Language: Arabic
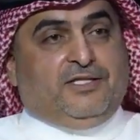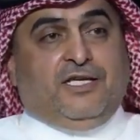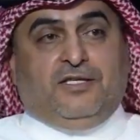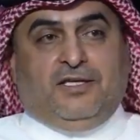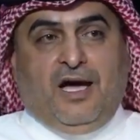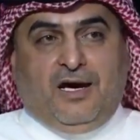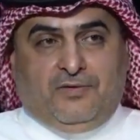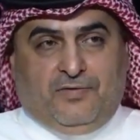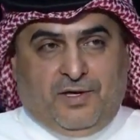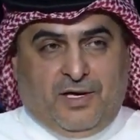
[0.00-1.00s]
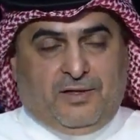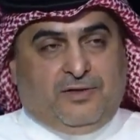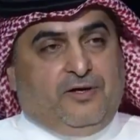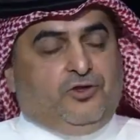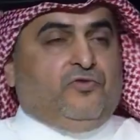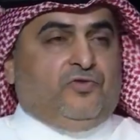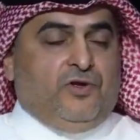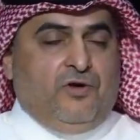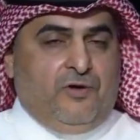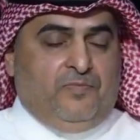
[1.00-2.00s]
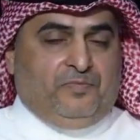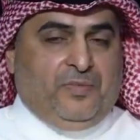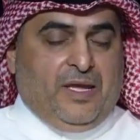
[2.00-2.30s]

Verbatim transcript: عشان تتعاقد فيها ترى شوف اليوم